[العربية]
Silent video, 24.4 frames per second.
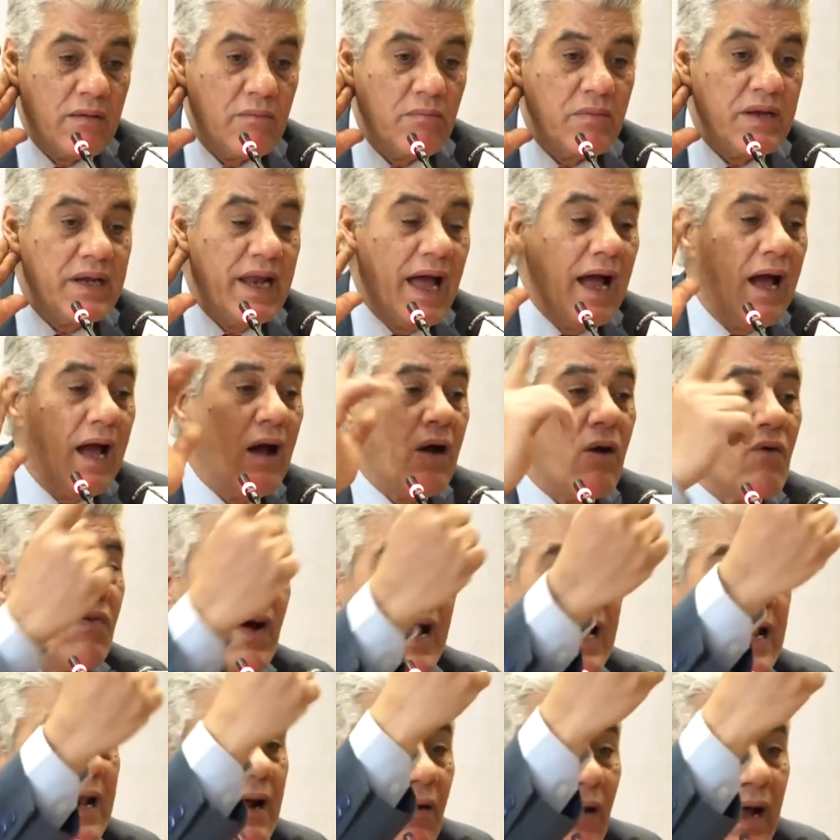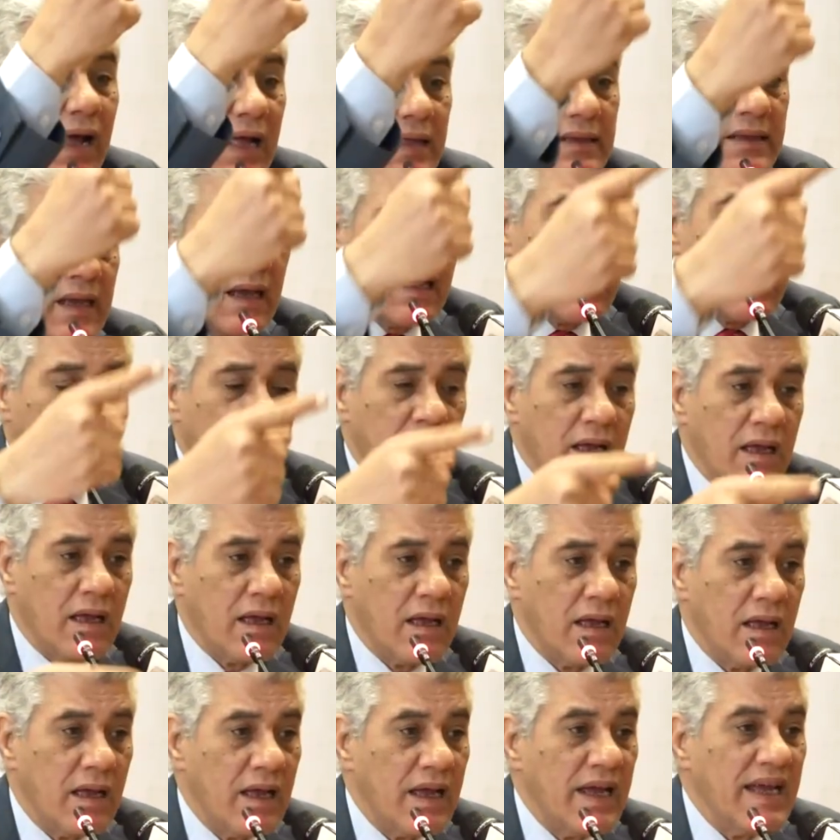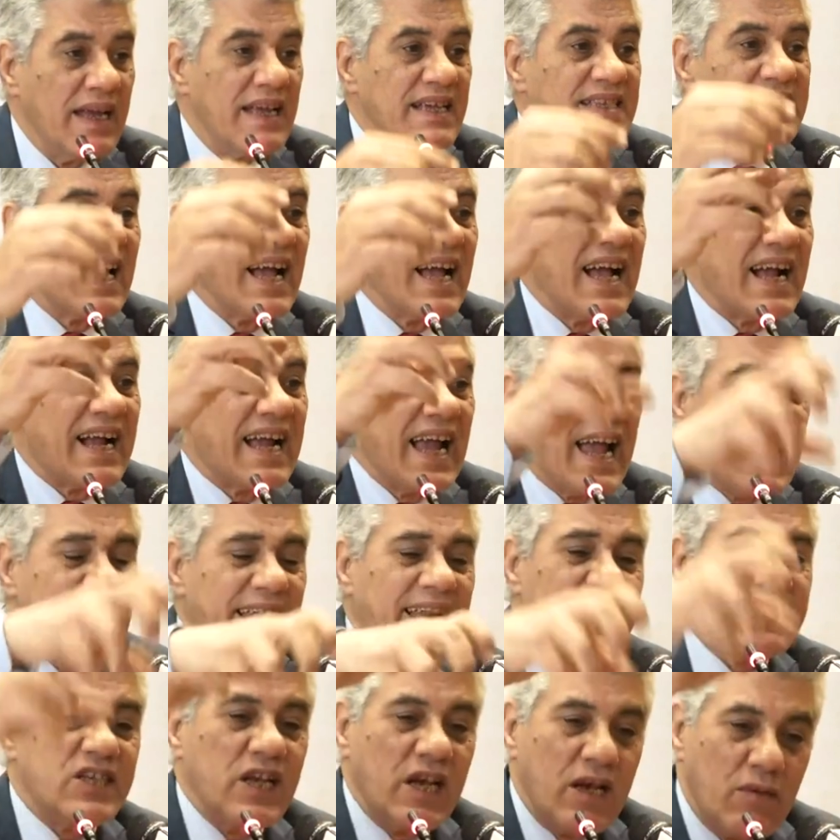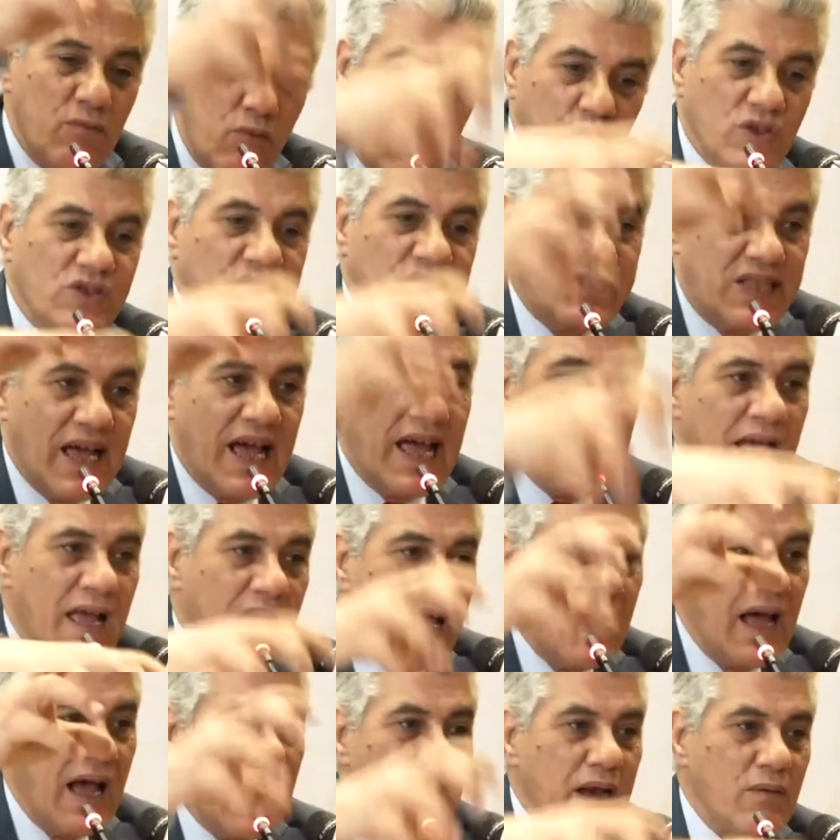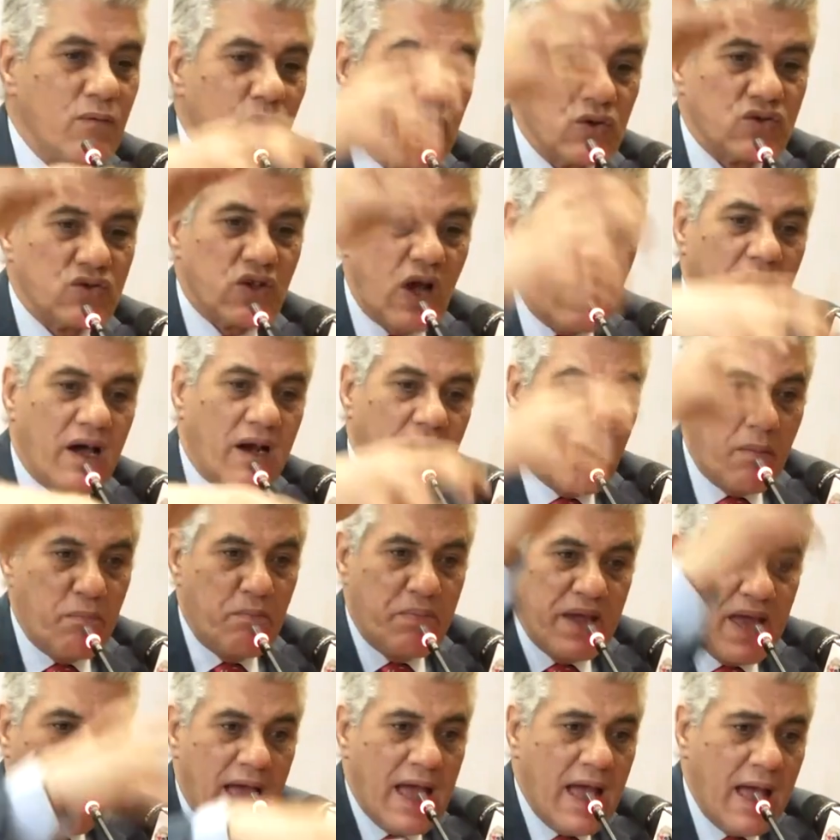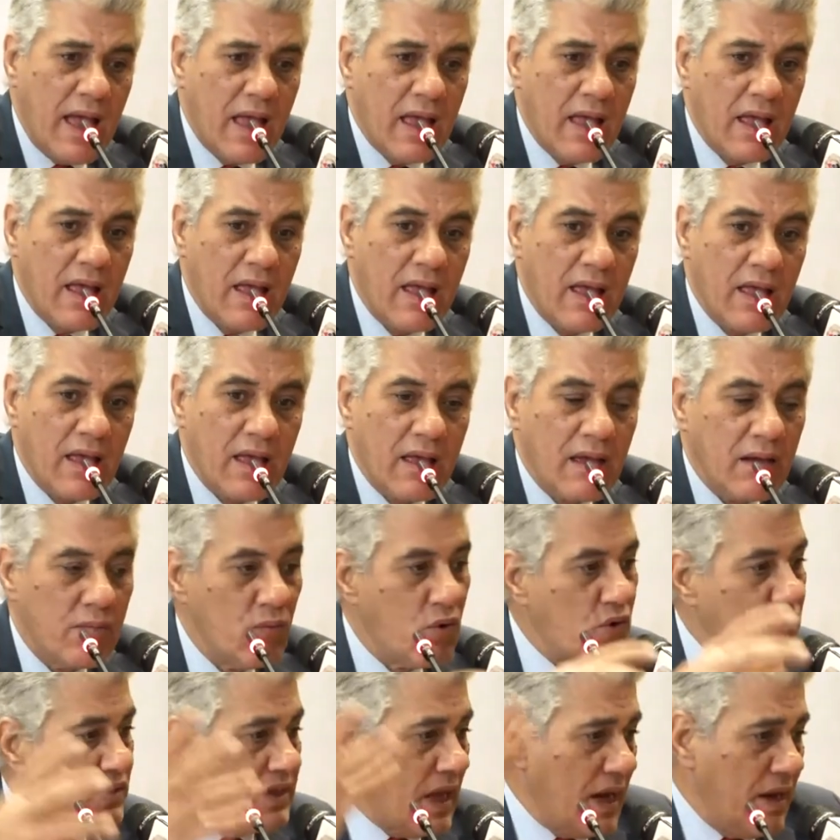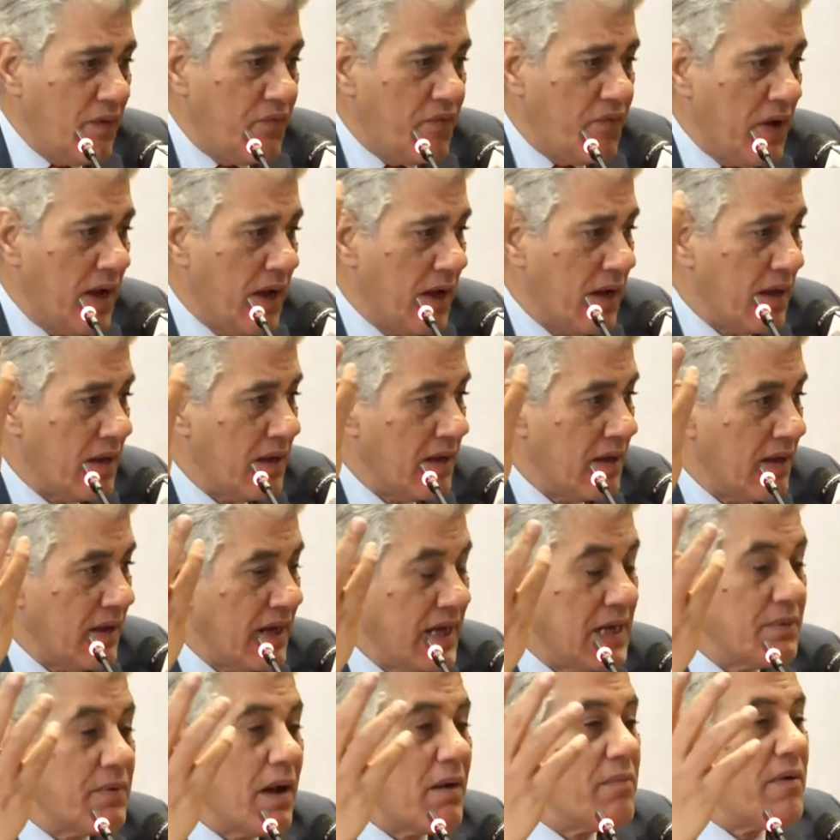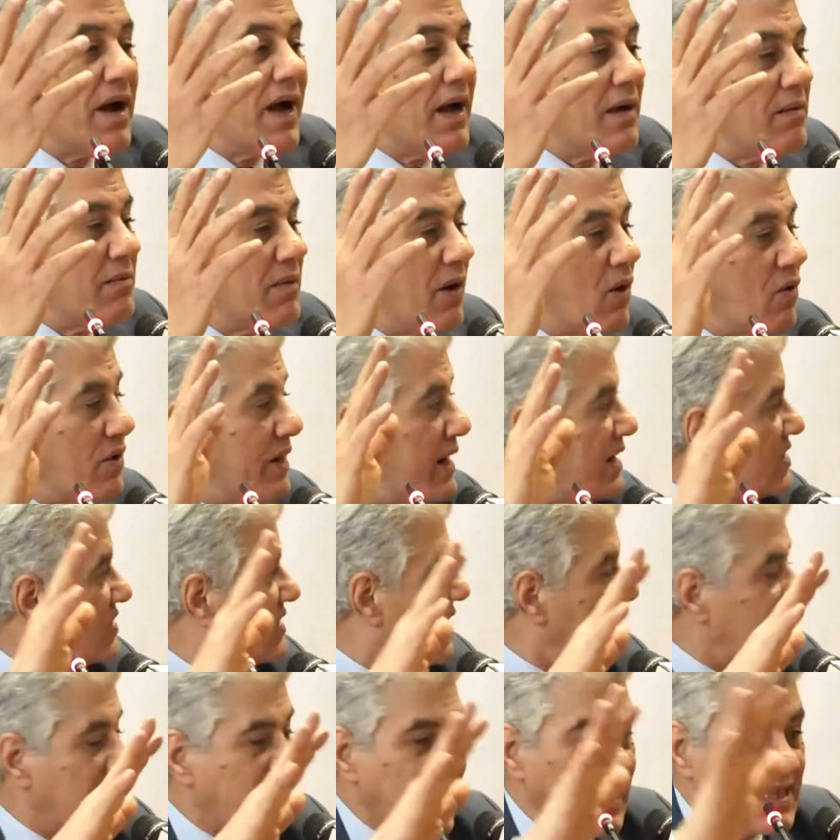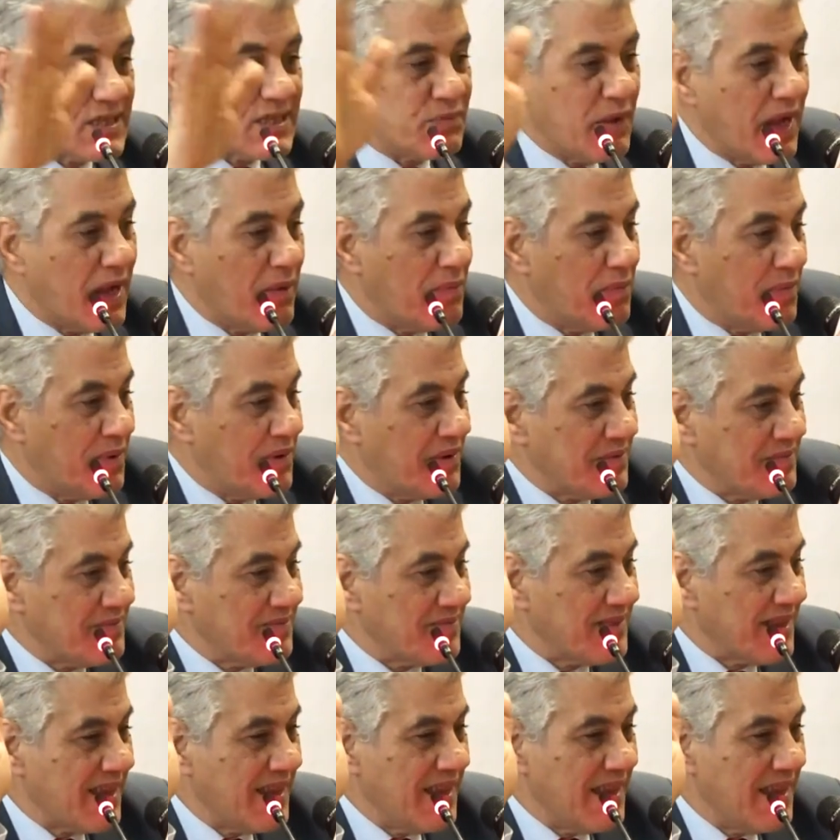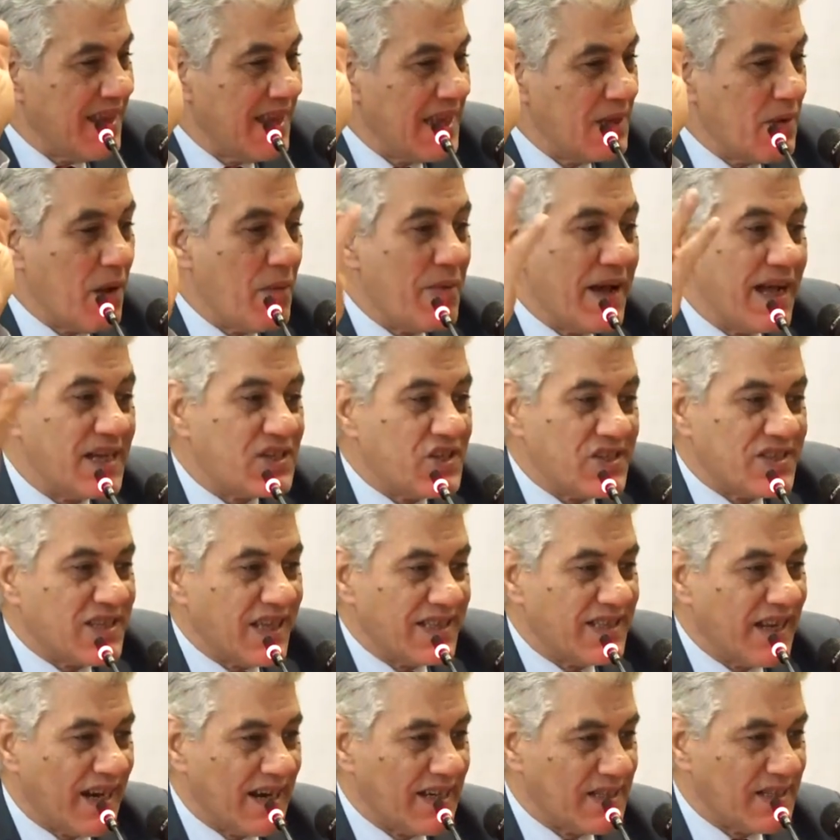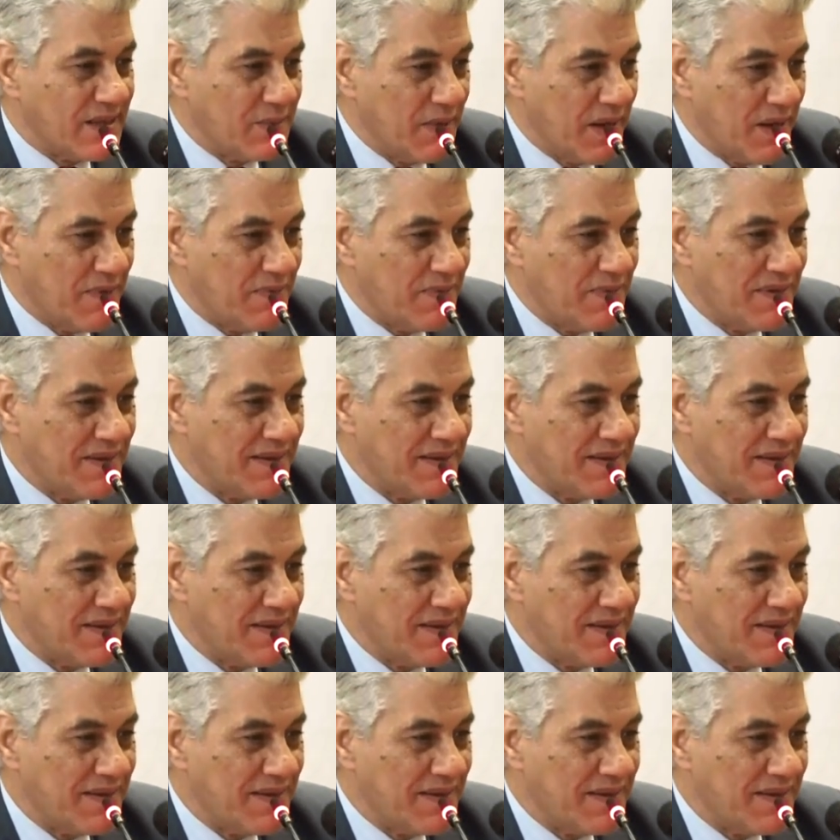من حقه في حالة واحدة إذا كانت المدة المطالب بها مختلفة يبقى ما ما قلناش ذات الأسباب يبقى ما بقتش ذات الأسباب